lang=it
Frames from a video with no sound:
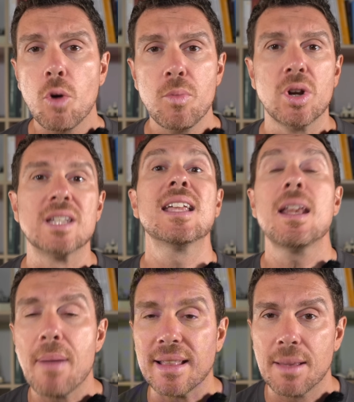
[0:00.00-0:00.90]
copione si
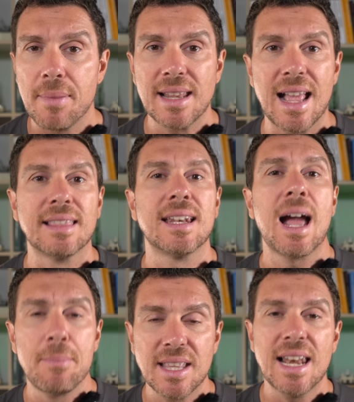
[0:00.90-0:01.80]
ripete per gli altri
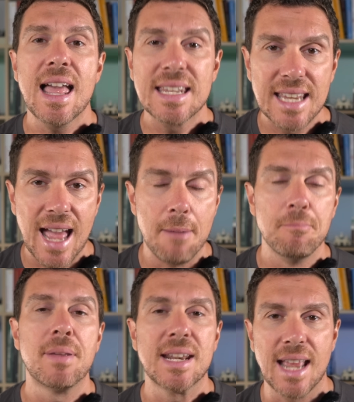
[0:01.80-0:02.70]
capi dell'SA
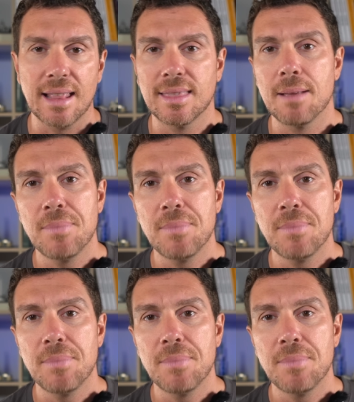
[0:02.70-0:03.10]
presenti